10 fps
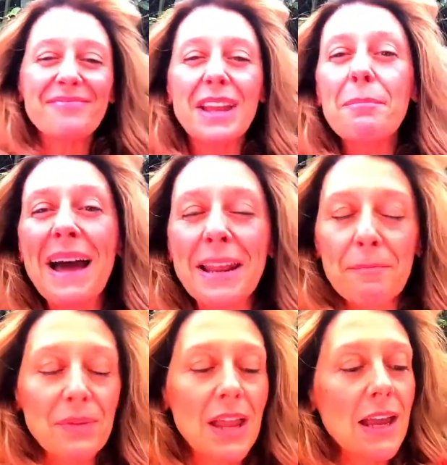Ebbene,
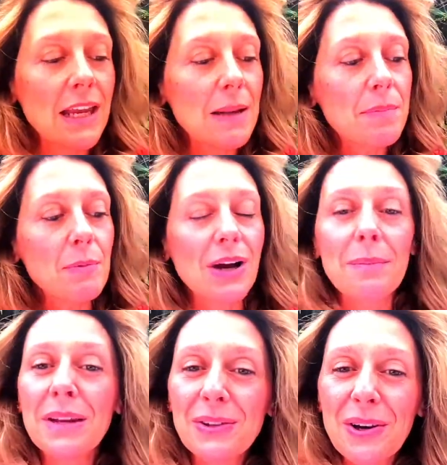il primo
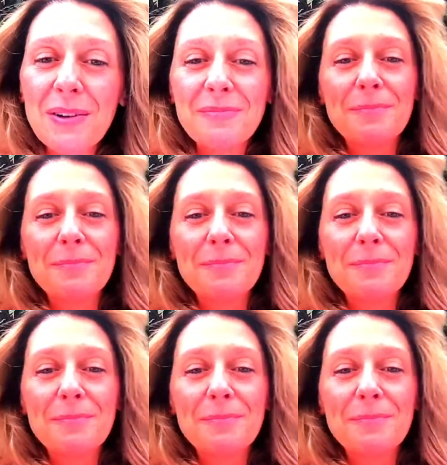capitolo